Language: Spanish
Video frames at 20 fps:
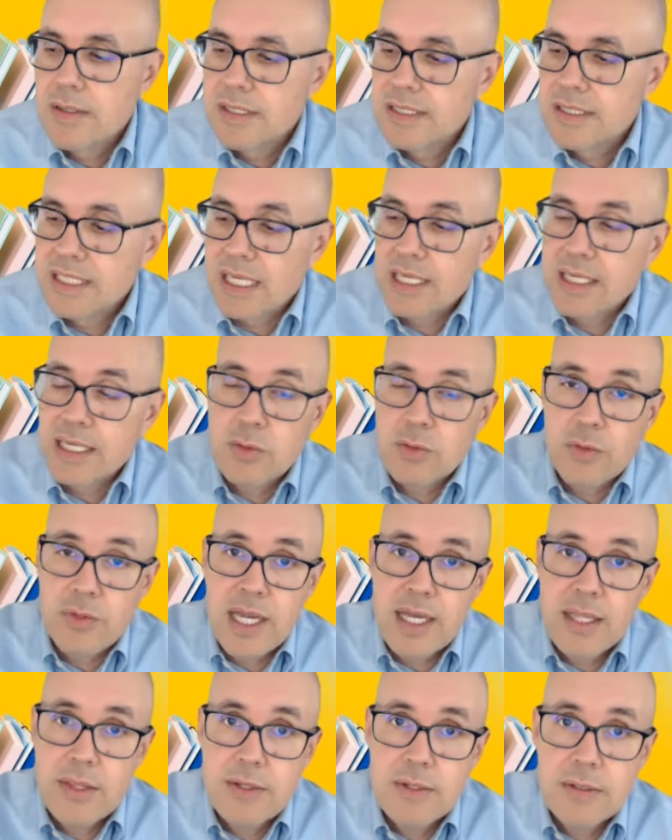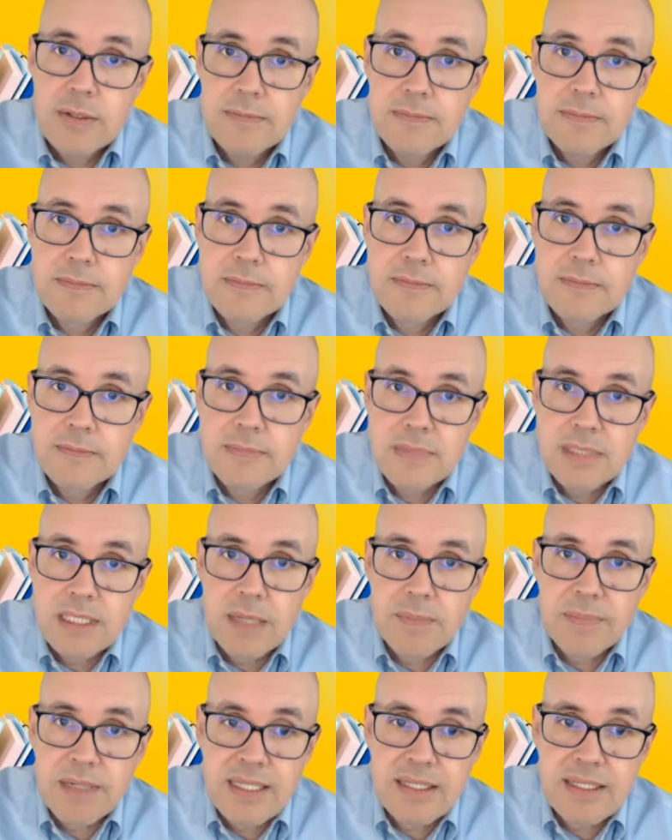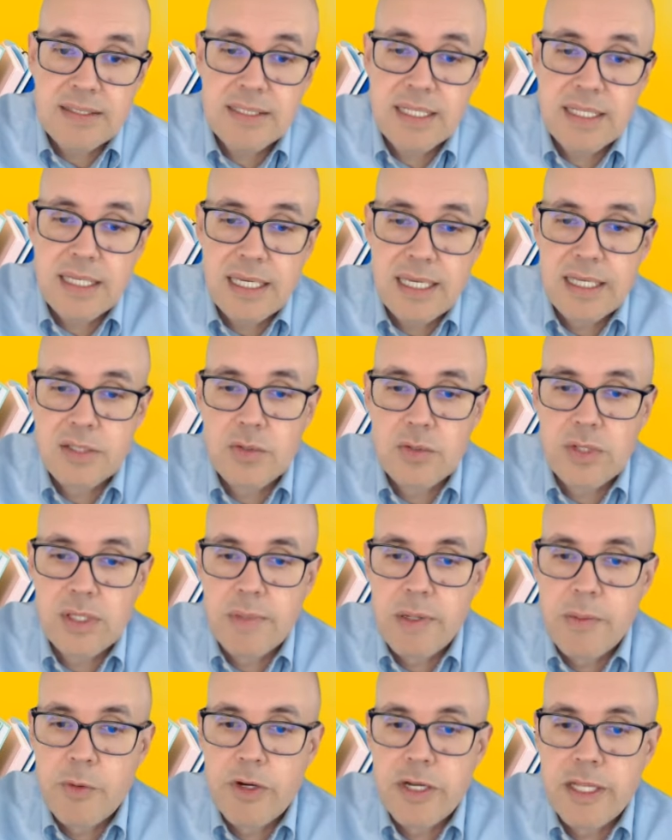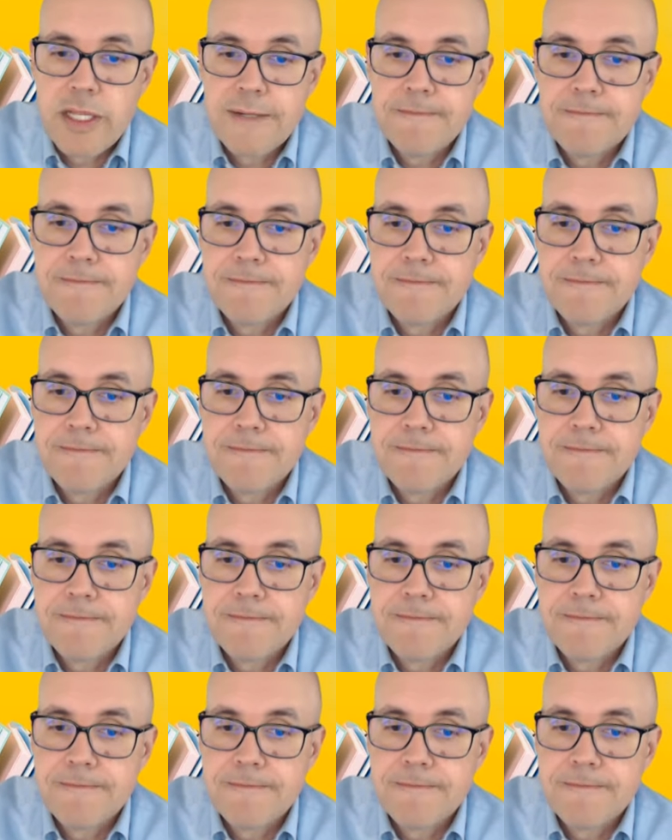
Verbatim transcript: Sigan estudiando y apréndense esto de memoria.